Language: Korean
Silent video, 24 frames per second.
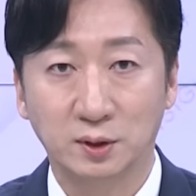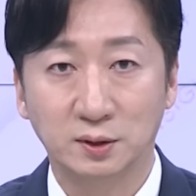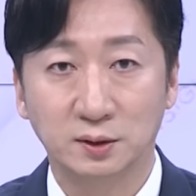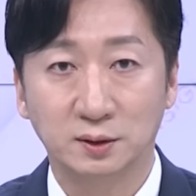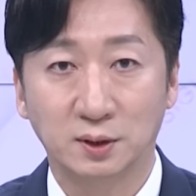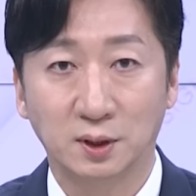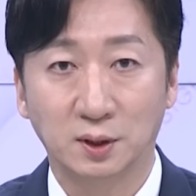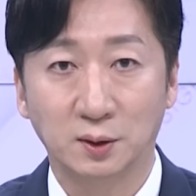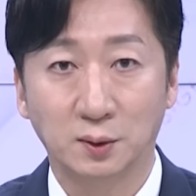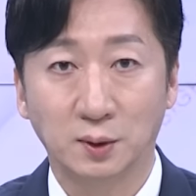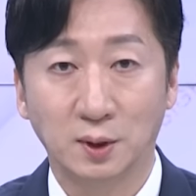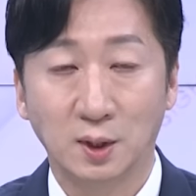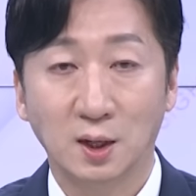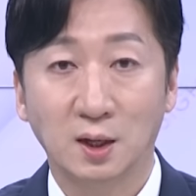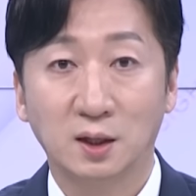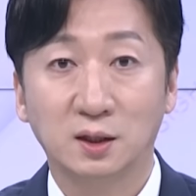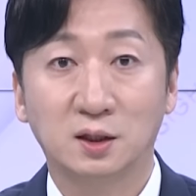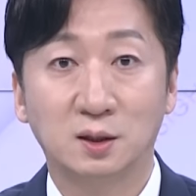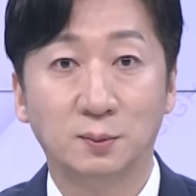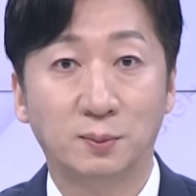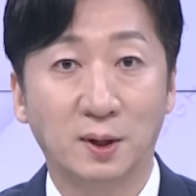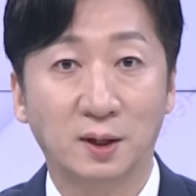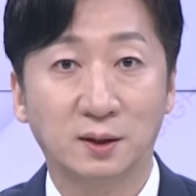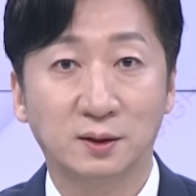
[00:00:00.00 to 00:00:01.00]
했는데요.
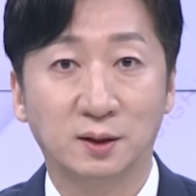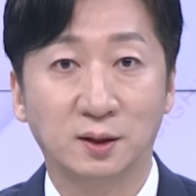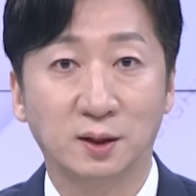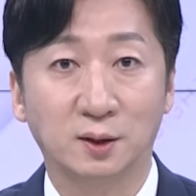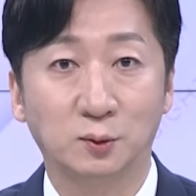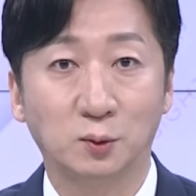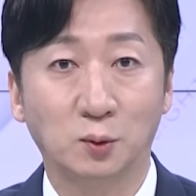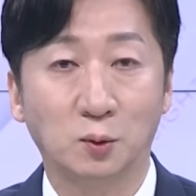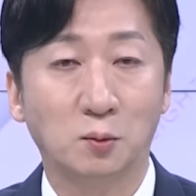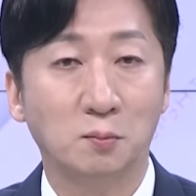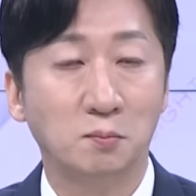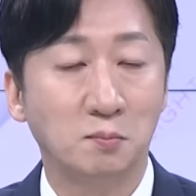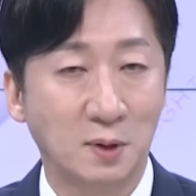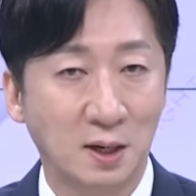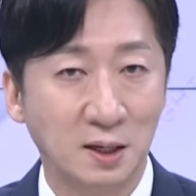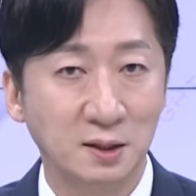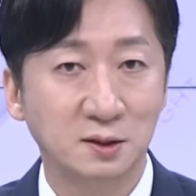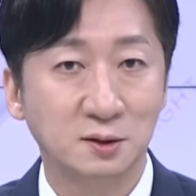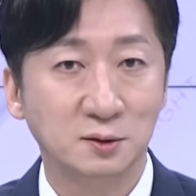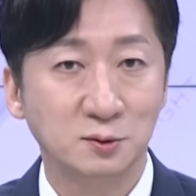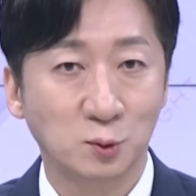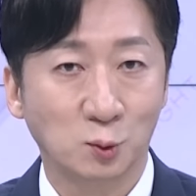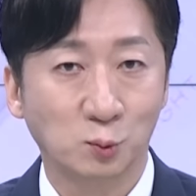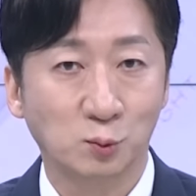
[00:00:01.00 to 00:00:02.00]
그 밖에도
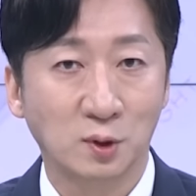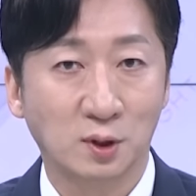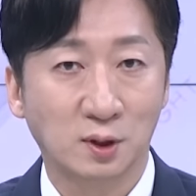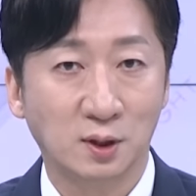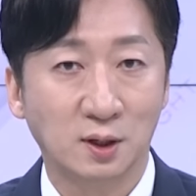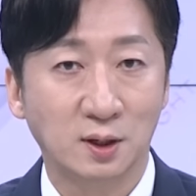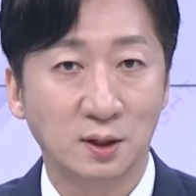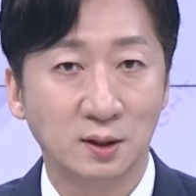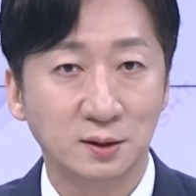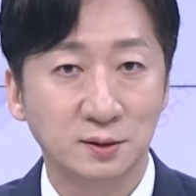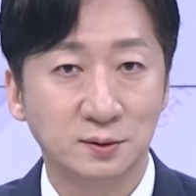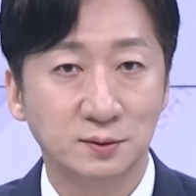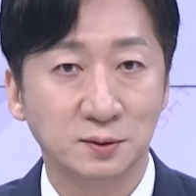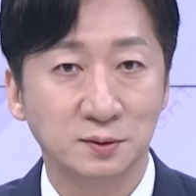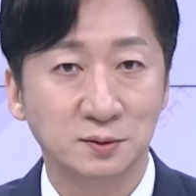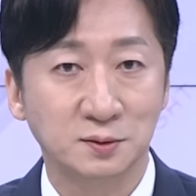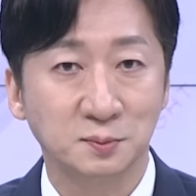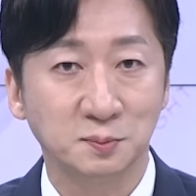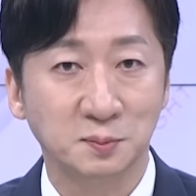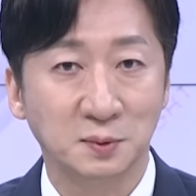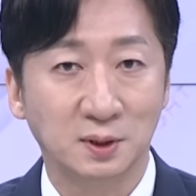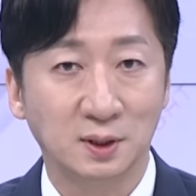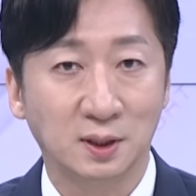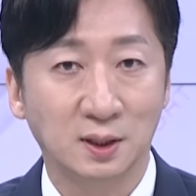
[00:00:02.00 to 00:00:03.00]
많은 성과가
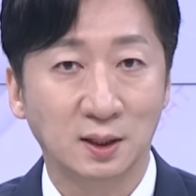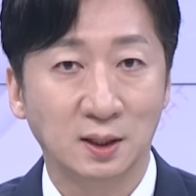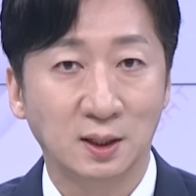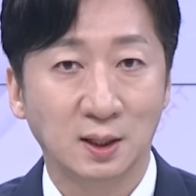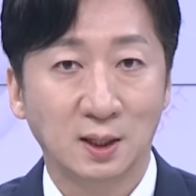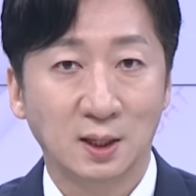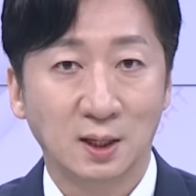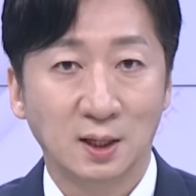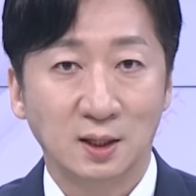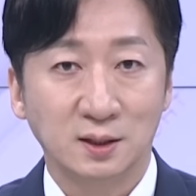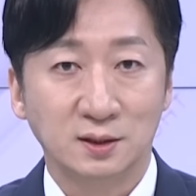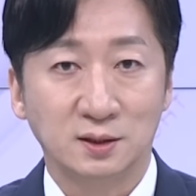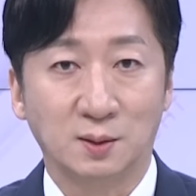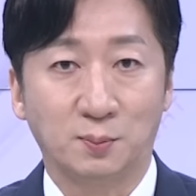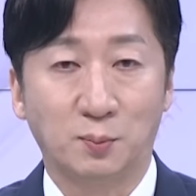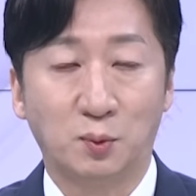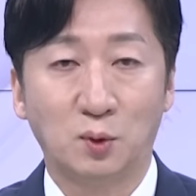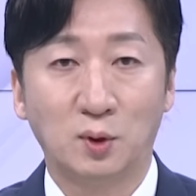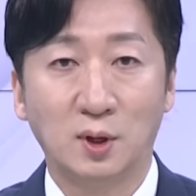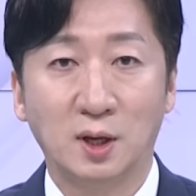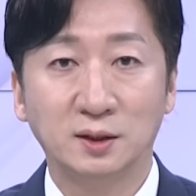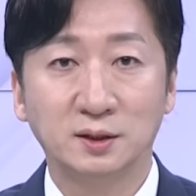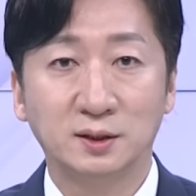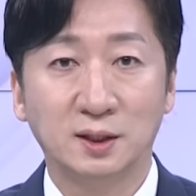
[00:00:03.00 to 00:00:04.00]
있었습니다. 자,
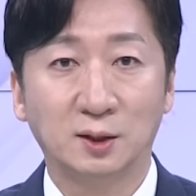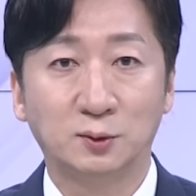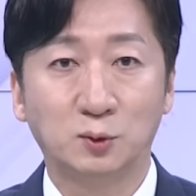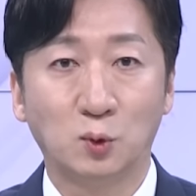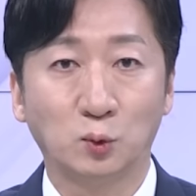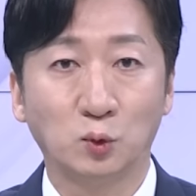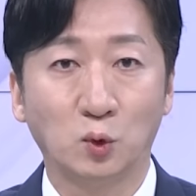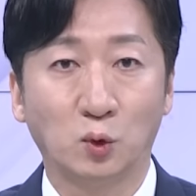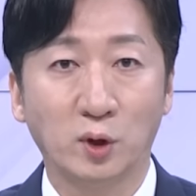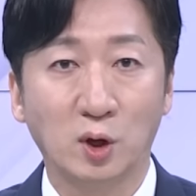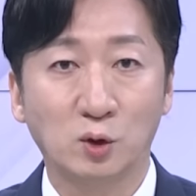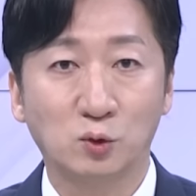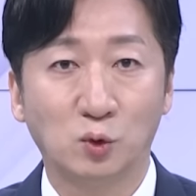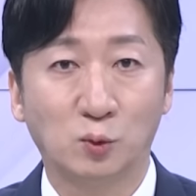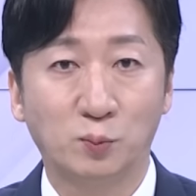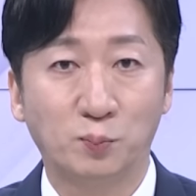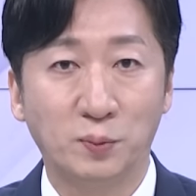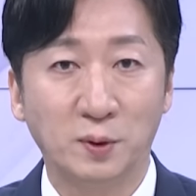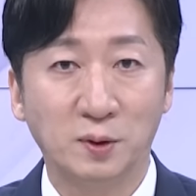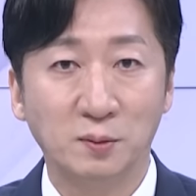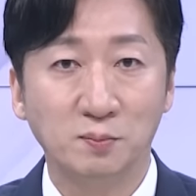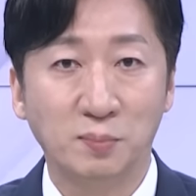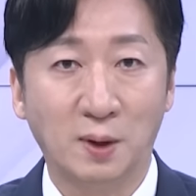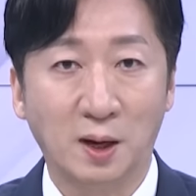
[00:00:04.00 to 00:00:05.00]
폴란드 대통령의
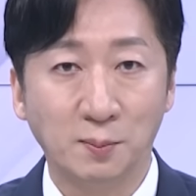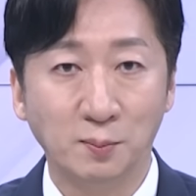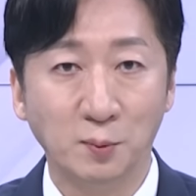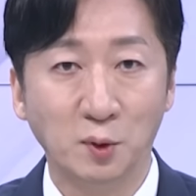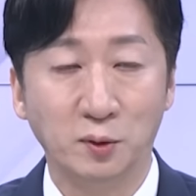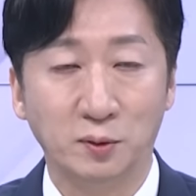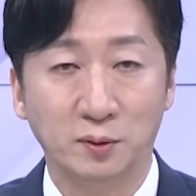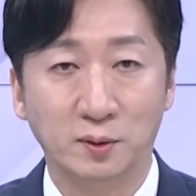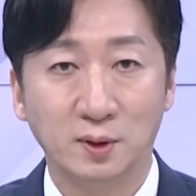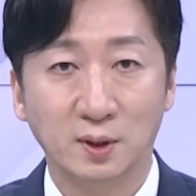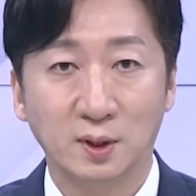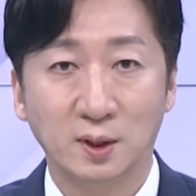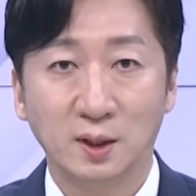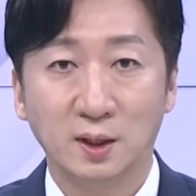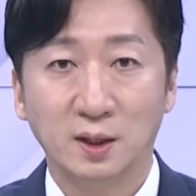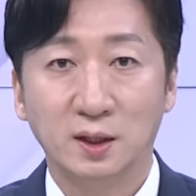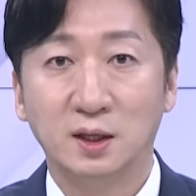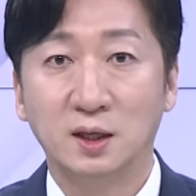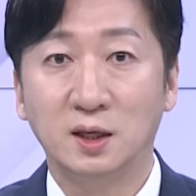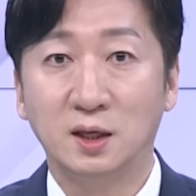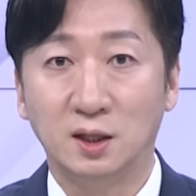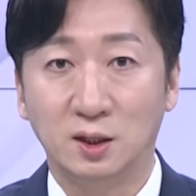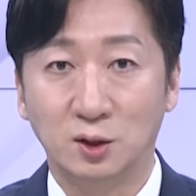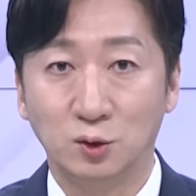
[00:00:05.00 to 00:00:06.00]
국빈 방문,
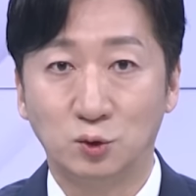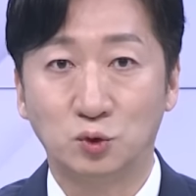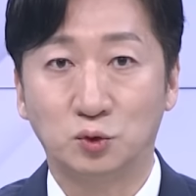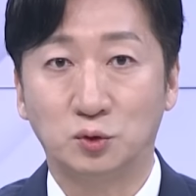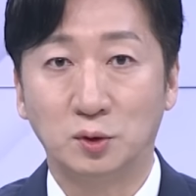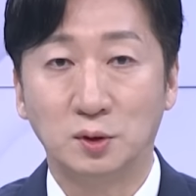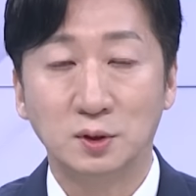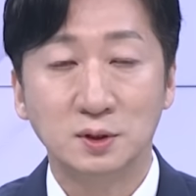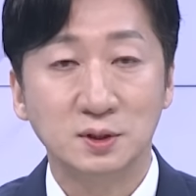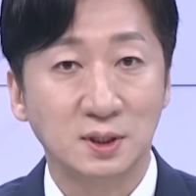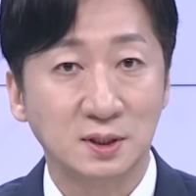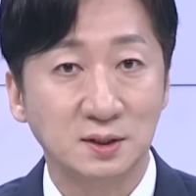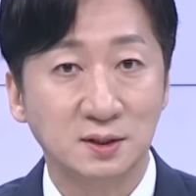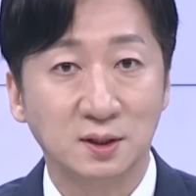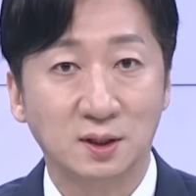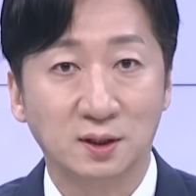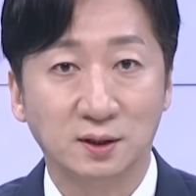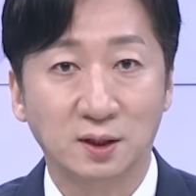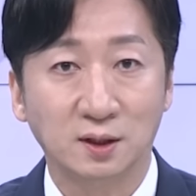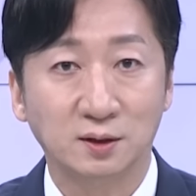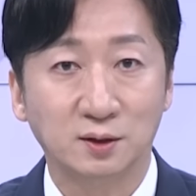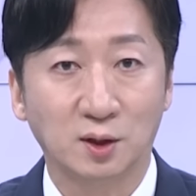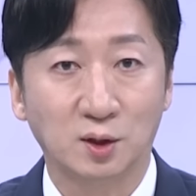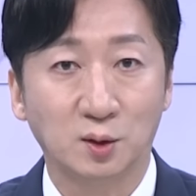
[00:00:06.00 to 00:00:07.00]
이 이슈들
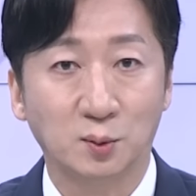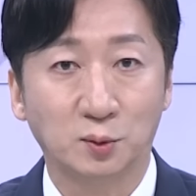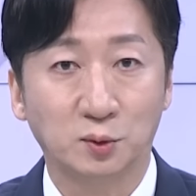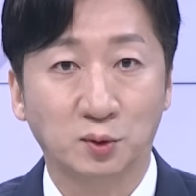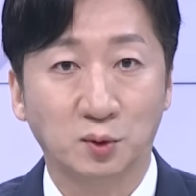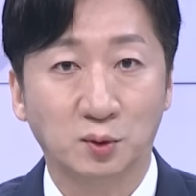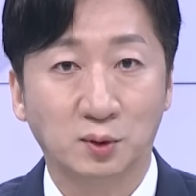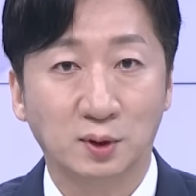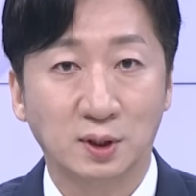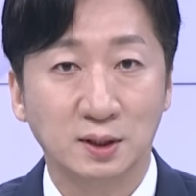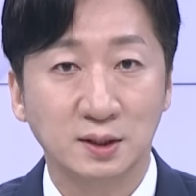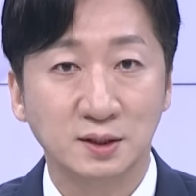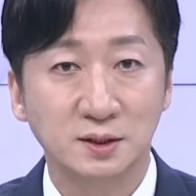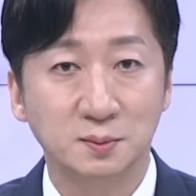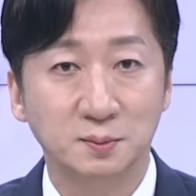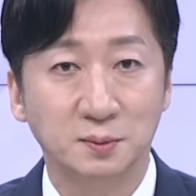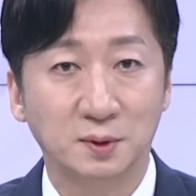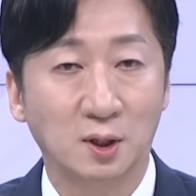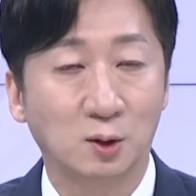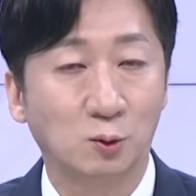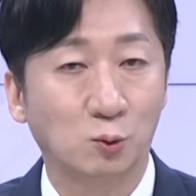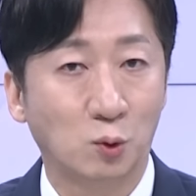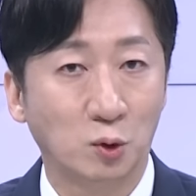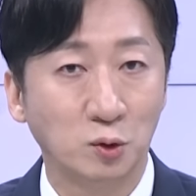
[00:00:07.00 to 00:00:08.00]
자세하게 다뤄보도록
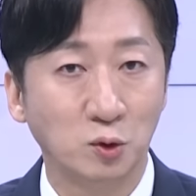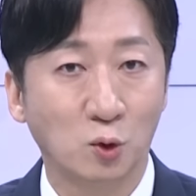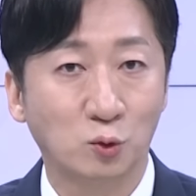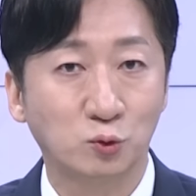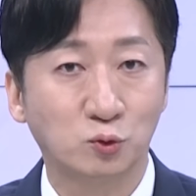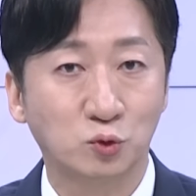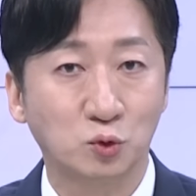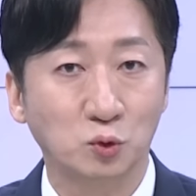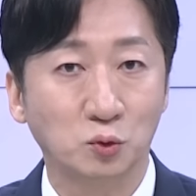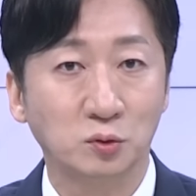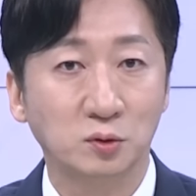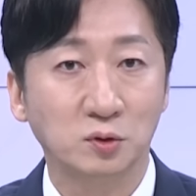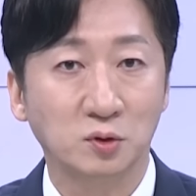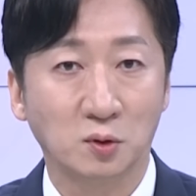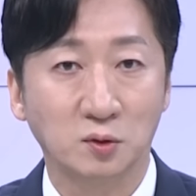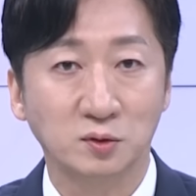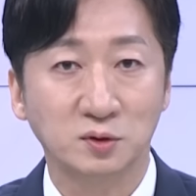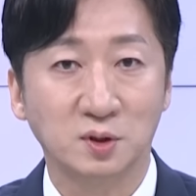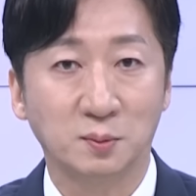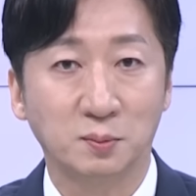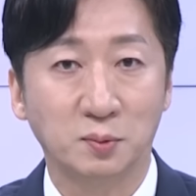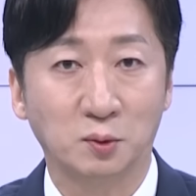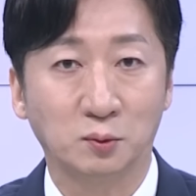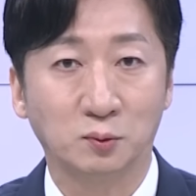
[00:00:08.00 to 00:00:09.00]
하겠습니다. 권혁중
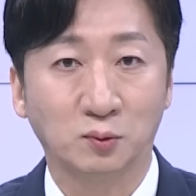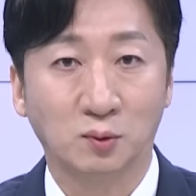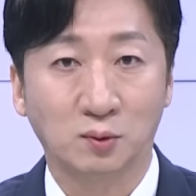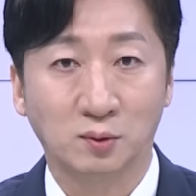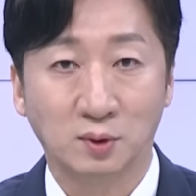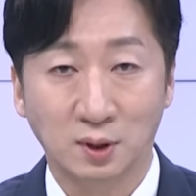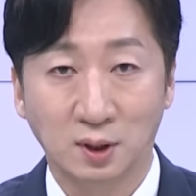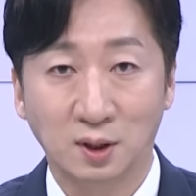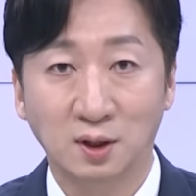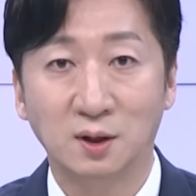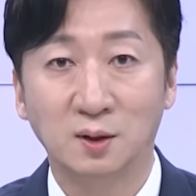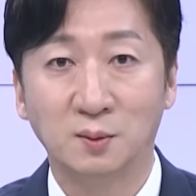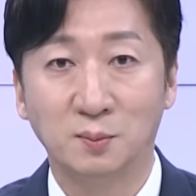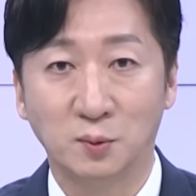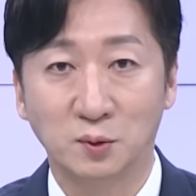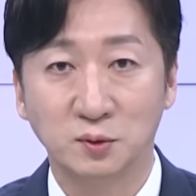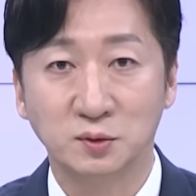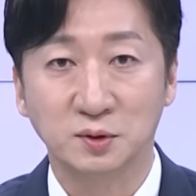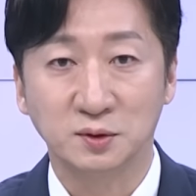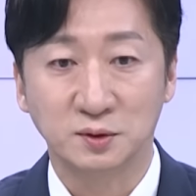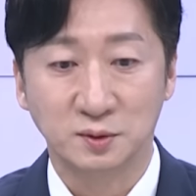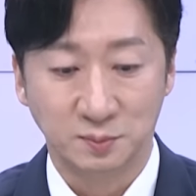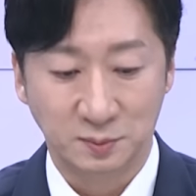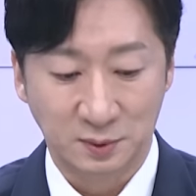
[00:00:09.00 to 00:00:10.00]
경제평론가
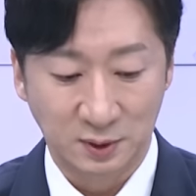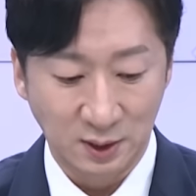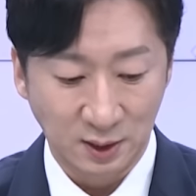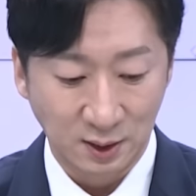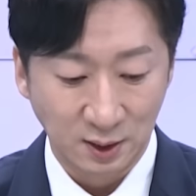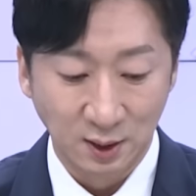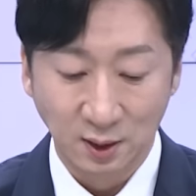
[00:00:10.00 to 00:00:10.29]
모셨습니다.